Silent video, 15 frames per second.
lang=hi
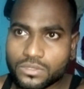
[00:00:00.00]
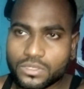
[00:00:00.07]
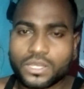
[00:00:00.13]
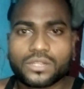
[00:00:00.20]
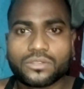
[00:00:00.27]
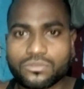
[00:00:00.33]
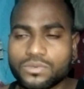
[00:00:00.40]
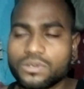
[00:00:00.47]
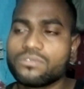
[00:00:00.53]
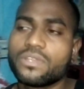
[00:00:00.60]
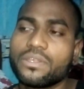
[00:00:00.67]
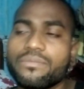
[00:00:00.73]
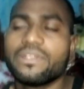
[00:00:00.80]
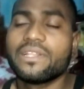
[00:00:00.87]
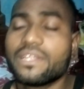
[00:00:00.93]
ये अनुभव
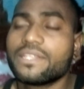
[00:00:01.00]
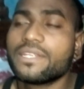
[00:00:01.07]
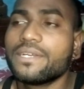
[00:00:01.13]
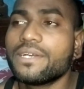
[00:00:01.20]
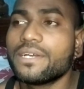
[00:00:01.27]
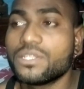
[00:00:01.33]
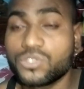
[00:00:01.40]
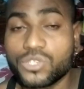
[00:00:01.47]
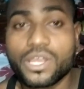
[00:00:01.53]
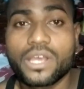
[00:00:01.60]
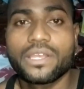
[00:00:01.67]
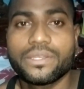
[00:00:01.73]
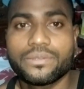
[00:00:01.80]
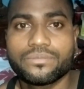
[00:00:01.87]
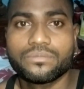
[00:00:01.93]
नहीं मिला था
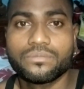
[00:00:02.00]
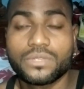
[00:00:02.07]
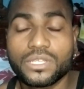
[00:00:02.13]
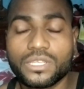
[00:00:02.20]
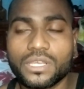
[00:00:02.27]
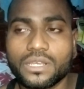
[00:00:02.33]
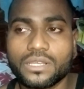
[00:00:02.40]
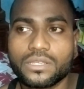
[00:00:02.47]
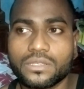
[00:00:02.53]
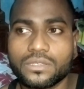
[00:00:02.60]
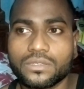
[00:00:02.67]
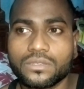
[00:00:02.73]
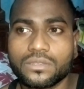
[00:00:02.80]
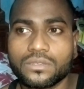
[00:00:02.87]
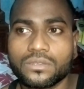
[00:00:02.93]
अच्छा है बढ़िया है
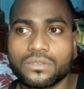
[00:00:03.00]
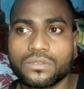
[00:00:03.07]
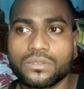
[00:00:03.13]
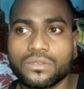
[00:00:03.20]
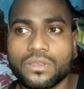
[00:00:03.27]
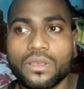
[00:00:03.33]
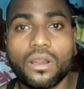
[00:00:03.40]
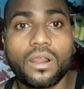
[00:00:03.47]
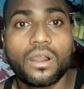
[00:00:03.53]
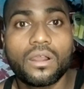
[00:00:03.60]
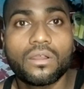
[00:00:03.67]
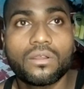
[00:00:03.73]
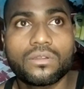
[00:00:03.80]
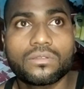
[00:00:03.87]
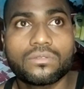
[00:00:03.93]

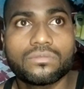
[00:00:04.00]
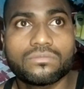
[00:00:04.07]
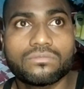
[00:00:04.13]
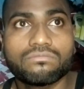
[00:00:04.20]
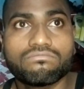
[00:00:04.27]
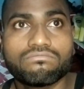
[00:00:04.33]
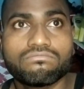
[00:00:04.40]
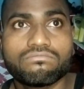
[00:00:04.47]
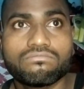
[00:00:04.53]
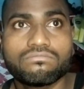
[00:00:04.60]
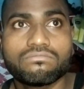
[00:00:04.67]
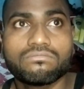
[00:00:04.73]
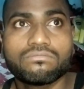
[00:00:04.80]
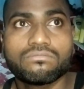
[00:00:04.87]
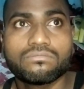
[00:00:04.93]
और
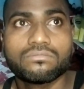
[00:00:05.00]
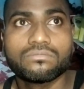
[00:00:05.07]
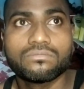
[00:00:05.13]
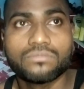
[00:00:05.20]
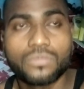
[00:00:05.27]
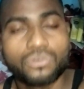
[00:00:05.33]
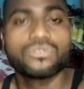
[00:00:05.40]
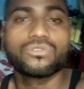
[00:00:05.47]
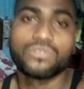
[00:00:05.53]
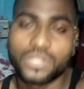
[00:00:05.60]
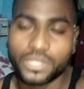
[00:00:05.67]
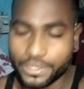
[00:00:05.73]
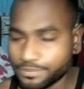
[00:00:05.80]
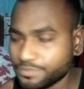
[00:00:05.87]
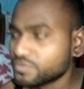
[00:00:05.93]
बहुत
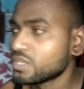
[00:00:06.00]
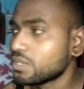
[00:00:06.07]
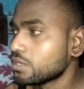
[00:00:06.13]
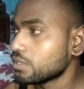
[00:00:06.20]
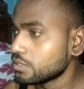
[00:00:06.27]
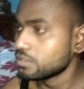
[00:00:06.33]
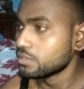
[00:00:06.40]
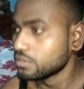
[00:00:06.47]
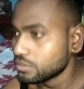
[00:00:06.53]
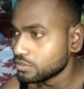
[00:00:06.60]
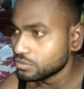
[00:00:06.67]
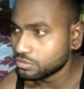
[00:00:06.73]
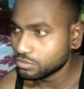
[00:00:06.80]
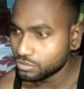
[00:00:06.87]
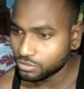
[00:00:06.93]
सुंदर है
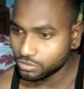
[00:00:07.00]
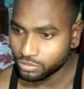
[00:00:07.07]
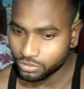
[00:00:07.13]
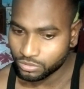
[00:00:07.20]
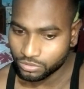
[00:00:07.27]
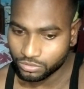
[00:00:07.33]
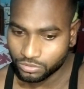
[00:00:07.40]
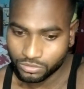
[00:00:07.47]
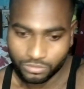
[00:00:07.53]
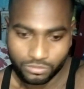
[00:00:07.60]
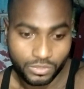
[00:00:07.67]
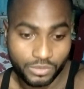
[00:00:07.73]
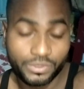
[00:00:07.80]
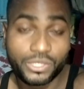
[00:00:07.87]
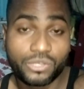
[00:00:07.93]
तो
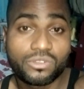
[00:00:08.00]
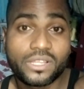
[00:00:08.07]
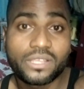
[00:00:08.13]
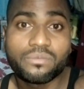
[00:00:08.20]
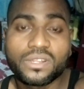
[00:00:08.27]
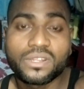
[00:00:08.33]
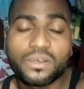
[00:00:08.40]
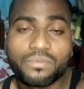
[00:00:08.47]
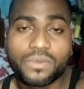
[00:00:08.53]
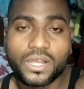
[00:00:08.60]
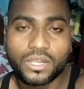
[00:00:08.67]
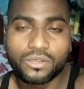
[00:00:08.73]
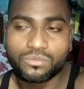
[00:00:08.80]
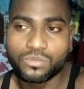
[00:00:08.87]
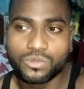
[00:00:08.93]
मैं वीडियो नहीं बना
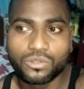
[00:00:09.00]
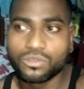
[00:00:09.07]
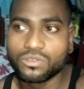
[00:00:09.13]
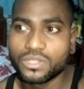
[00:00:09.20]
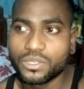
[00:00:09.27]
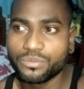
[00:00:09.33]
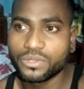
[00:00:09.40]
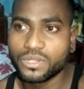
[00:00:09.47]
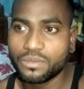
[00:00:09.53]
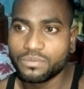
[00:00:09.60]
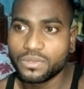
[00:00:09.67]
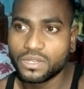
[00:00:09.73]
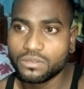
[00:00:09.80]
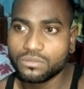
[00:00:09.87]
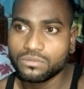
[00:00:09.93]
पा रहा हूँ ब्लॉग नहीं बना
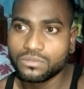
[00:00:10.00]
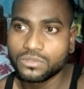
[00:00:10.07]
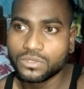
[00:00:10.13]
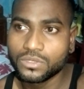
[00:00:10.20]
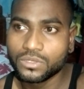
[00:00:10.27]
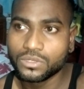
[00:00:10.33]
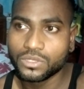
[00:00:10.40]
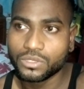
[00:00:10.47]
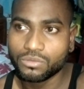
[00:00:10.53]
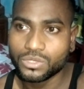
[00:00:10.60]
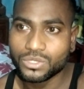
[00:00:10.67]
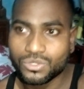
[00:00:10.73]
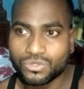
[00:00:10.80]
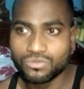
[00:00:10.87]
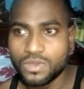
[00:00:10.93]
पा रहा हूँ
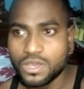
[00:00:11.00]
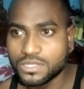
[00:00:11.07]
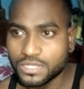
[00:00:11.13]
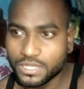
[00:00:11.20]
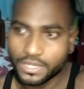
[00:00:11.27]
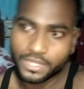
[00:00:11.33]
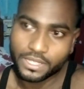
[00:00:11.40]
क्योंकि सुबह से